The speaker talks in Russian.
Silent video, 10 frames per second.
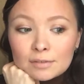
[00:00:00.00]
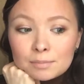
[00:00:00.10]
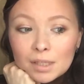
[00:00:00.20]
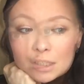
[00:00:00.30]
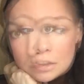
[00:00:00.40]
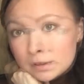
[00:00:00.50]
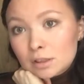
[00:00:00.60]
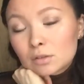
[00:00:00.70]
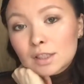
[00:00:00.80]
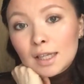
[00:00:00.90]
Во-первых,
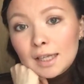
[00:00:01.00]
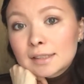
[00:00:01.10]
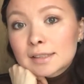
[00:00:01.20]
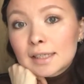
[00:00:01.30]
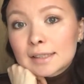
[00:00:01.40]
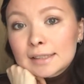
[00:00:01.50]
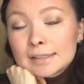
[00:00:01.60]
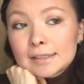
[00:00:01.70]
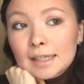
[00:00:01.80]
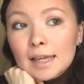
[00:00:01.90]
подтянуть голландский,
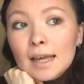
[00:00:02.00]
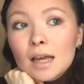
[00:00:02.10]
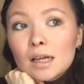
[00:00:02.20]
английский,